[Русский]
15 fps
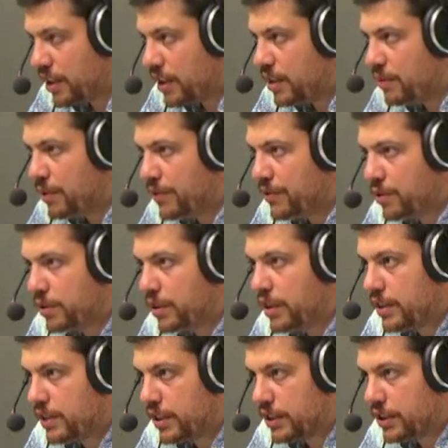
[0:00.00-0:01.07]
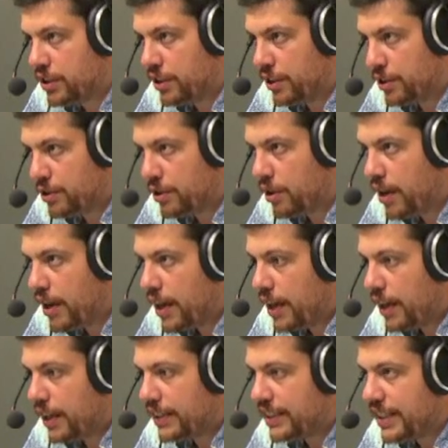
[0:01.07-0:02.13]
И мы все-таки для себя решили, что
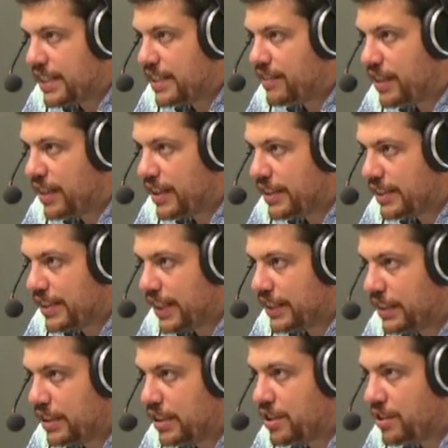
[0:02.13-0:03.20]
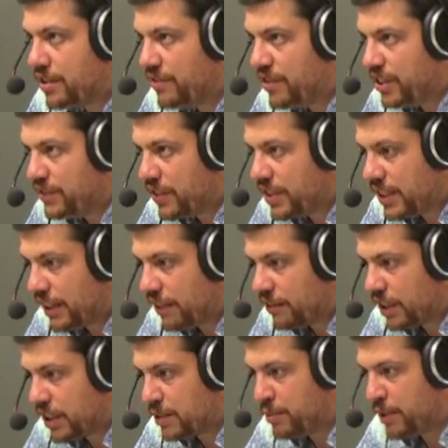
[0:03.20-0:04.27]
голосование 100 тысяч
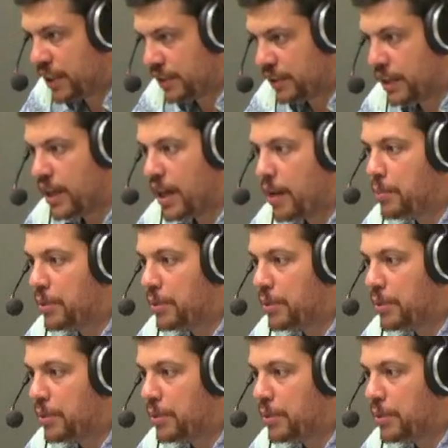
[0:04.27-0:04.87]
верифицированных избирателей,